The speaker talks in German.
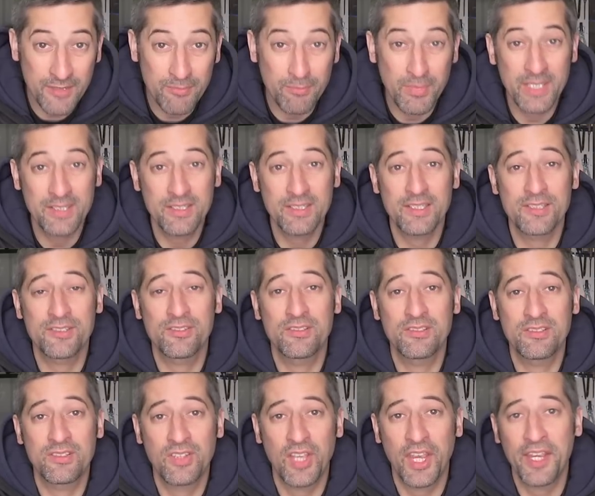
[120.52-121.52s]
Datenblätter, also
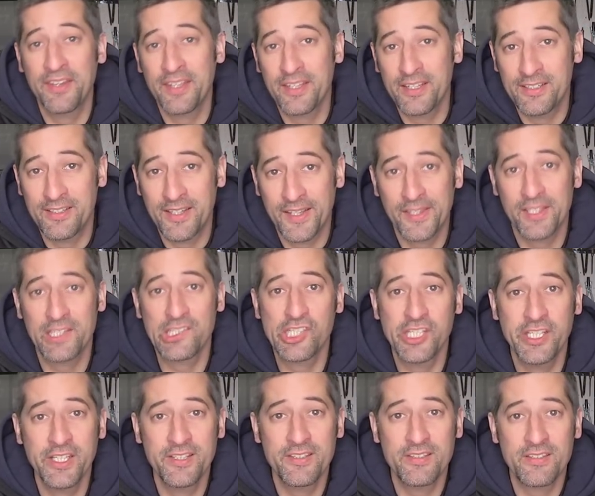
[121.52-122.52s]
diese Technical Data
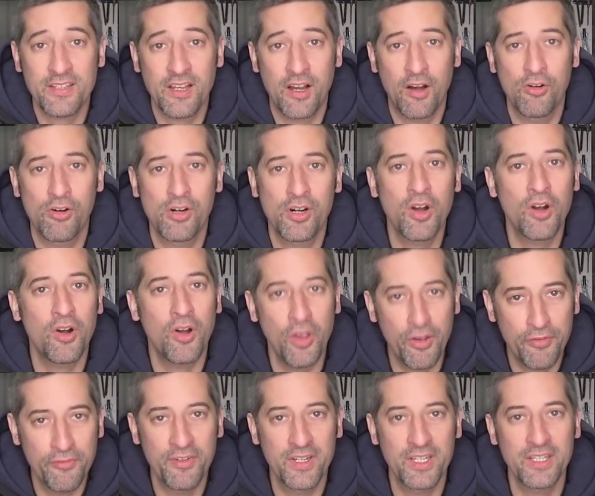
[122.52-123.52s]
Sheets, auch
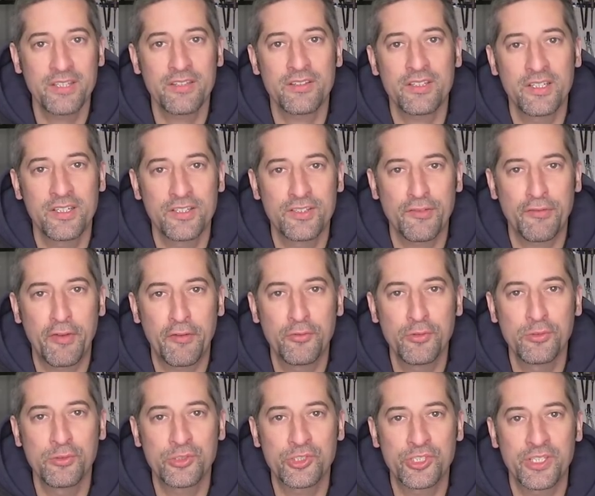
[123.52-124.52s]
öffentlich äh, zur
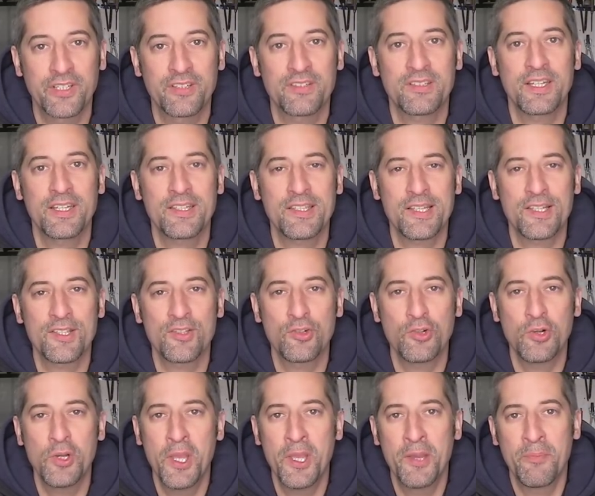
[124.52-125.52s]
Verfügung stehen. Das heißt
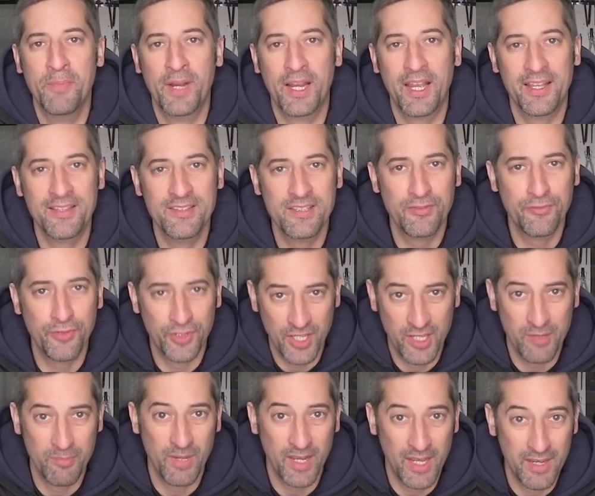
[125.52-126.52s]
also, man kann sich von
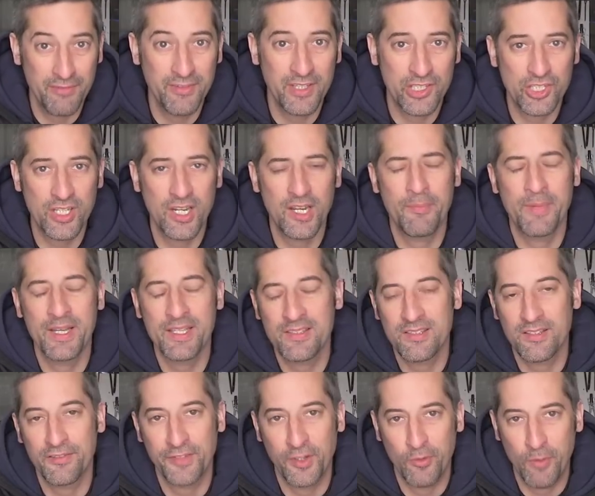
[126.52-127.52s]
jedem Reifenhersteller,
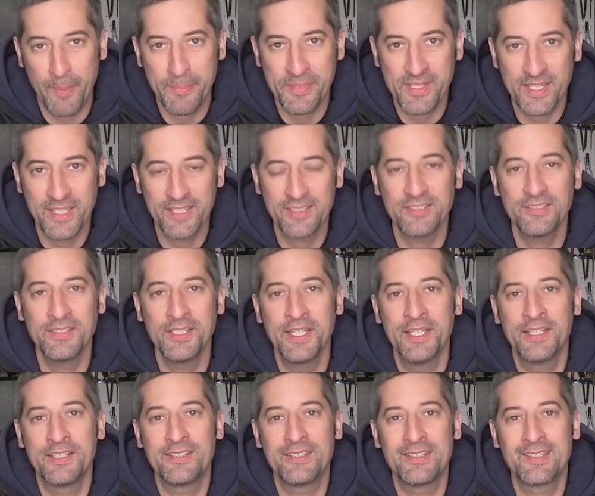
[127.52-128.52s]
meistens auf der Webseite,
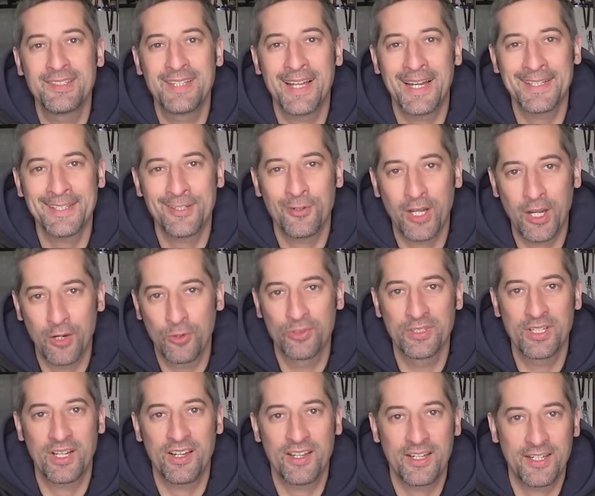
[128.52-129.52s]
diese Daten auch
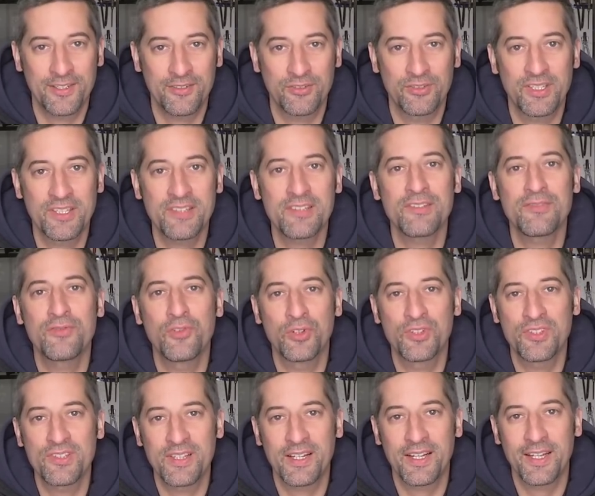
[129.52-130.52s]
herunterladen. Und das ist für
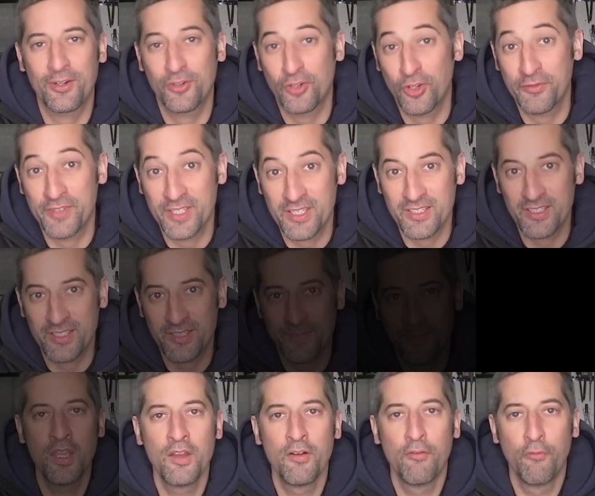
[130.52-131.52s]
uns nachher auch noch
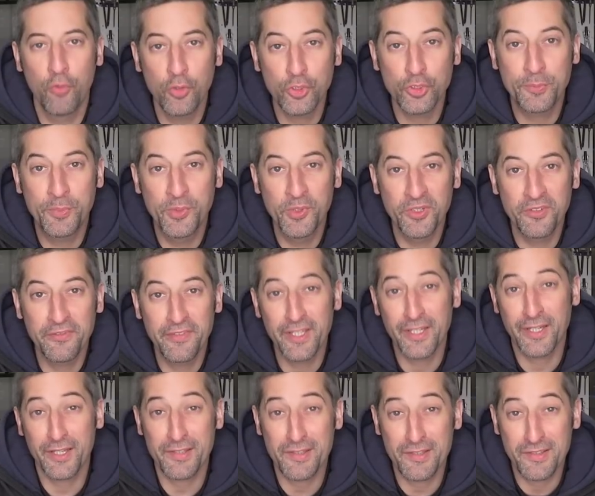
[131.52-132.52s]
wichtig. Wo spüren
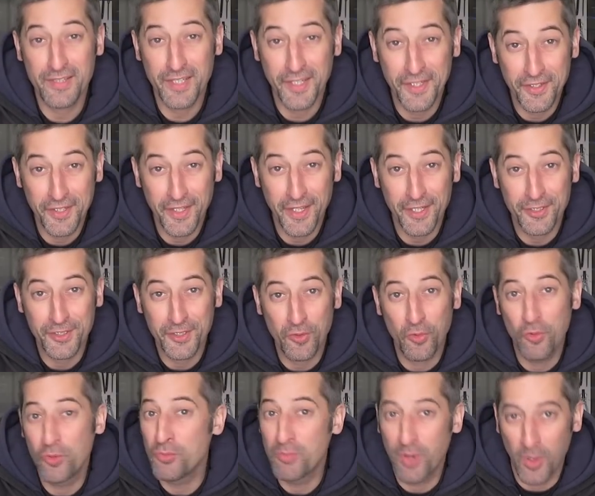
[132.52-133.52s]
wir, dass es die
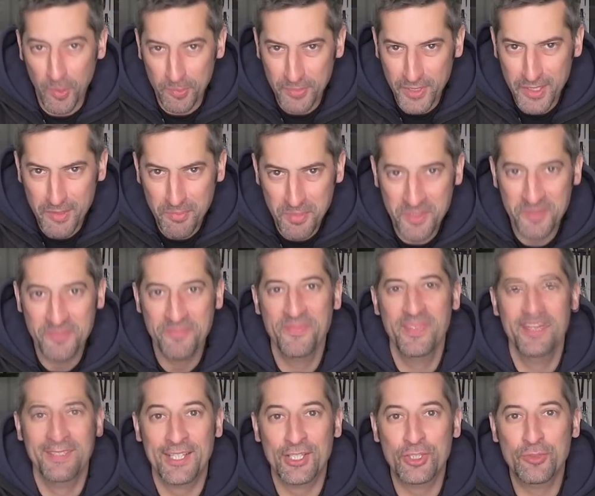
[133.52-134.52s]
ETRTO überhaupt gibt?
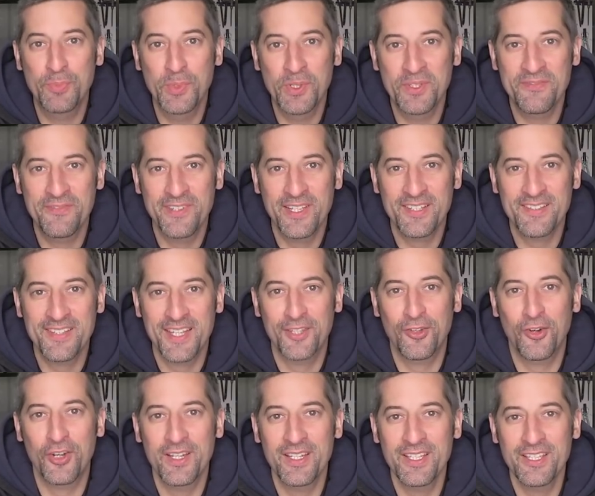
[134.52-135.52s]
Das spüren wir
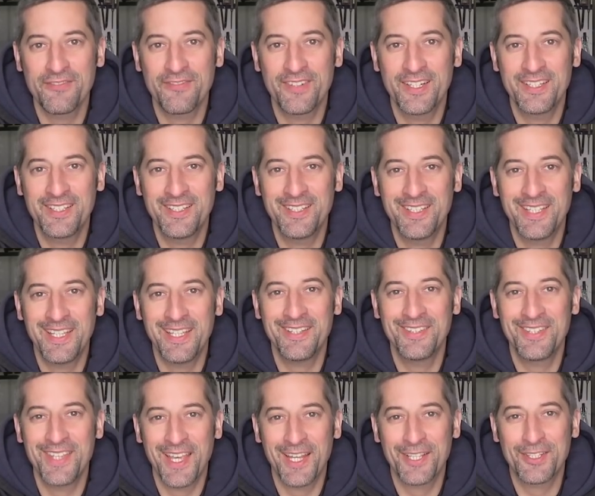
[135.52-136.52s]
sehr deutlich, weil die
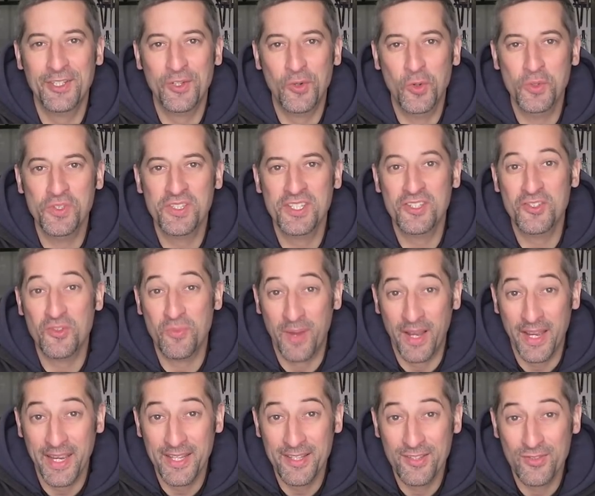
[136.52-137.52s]
ETRTO sich
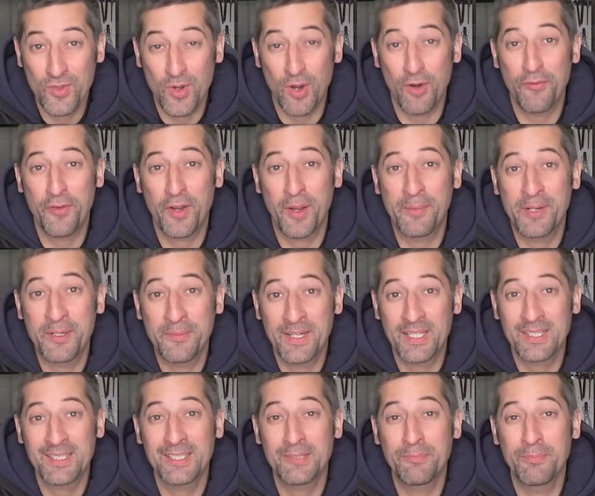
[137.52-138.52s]
zum einen zur Aufgabe
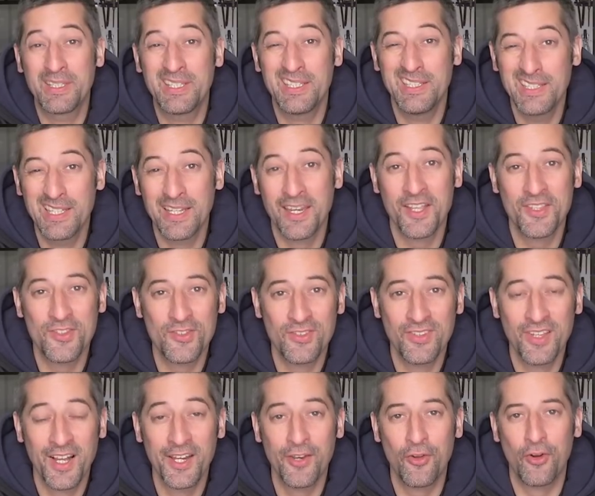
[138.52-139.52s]
gemacht hat, mit
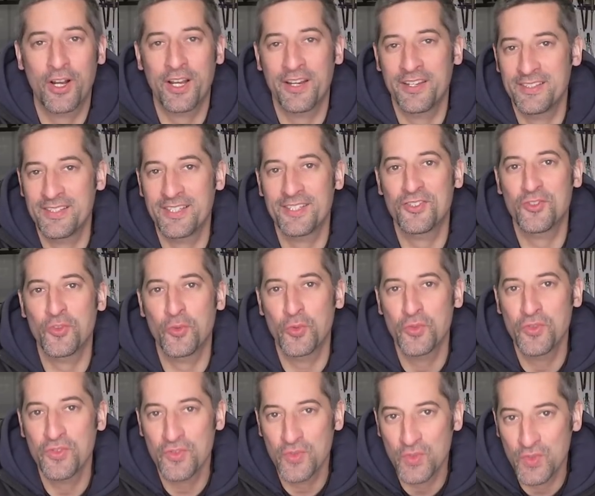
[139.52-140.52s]
internationalen
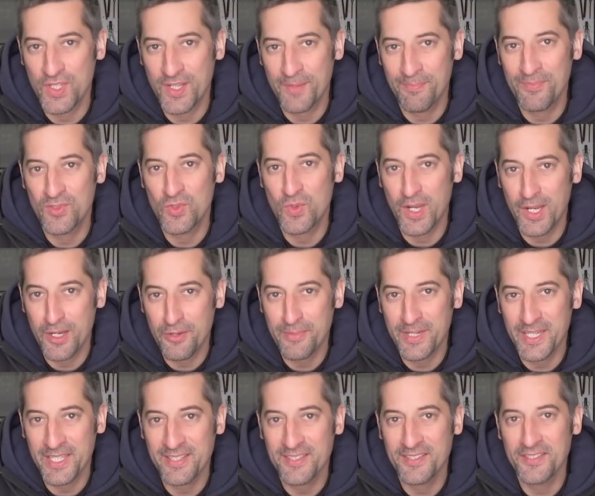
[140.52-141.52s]
Organisationen
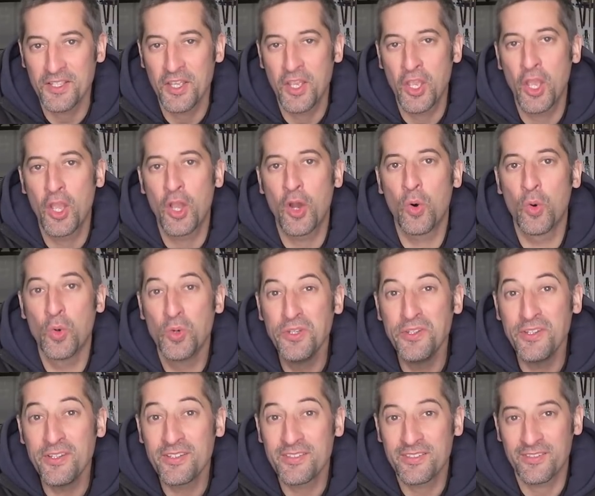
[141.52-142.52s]
zusammenzuarbeiten
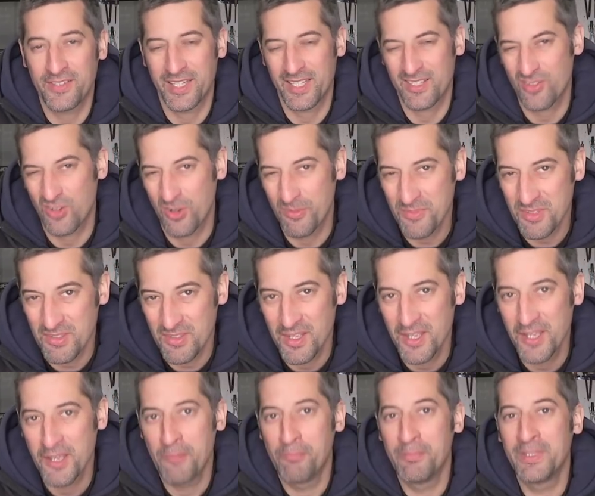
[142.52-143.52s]
und, und jetzt kommt's,
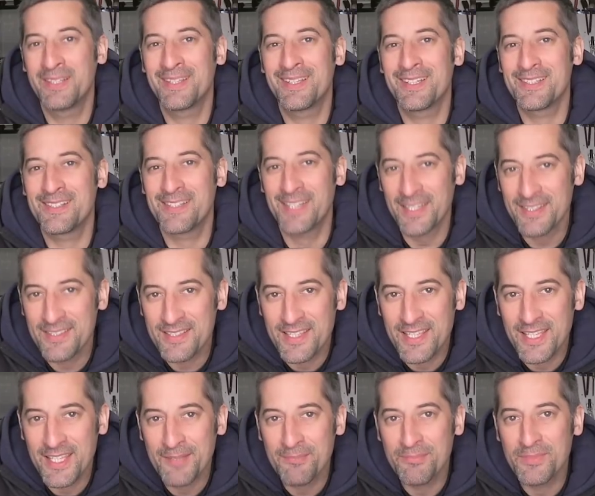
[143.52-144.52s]
mit
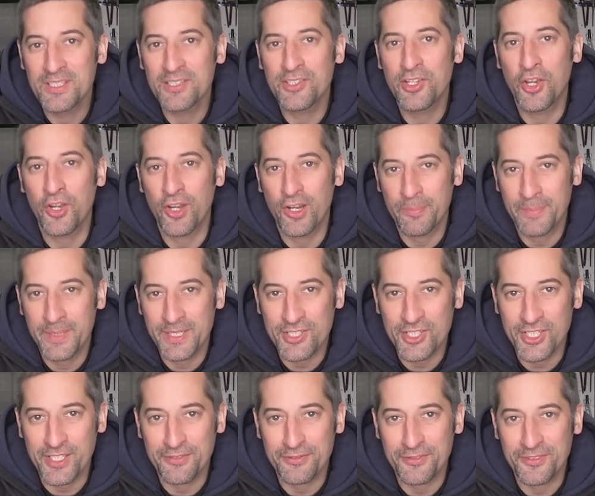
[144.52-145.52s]
gesetzgebenden
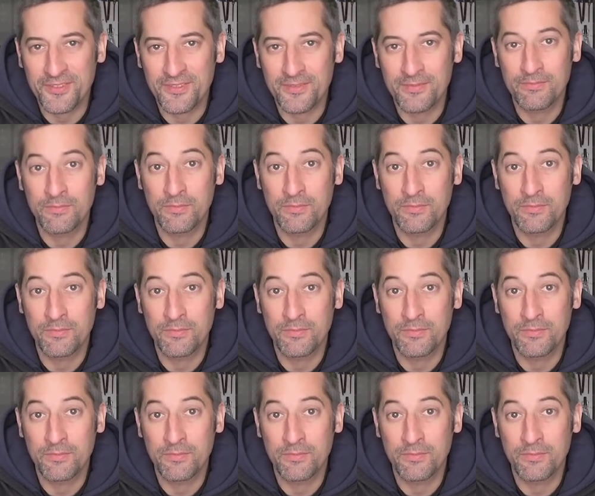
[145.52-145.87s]
Körperschaften.